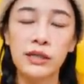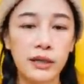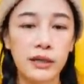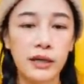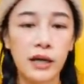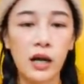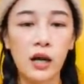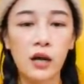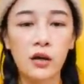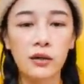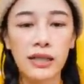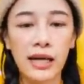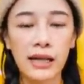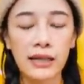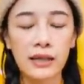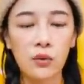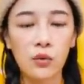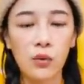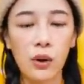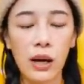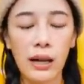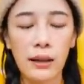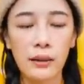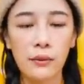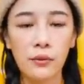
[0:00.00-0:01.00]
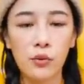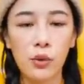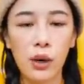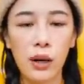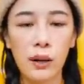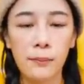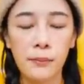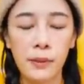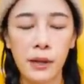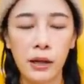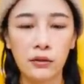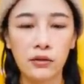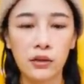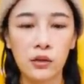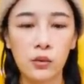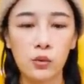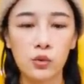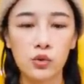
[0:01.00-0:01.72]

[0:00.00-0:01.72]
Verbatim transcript: 然后它的外外表呢，